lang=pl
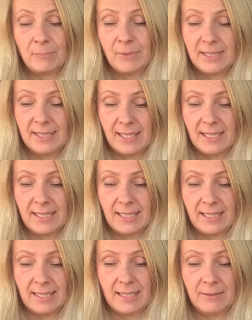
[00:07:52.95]

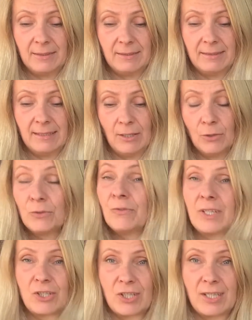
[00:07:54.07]
pytanie
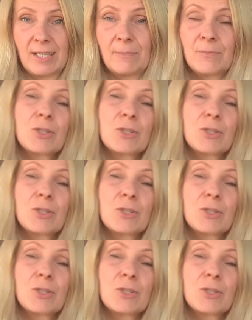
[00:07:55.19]
odwieczne.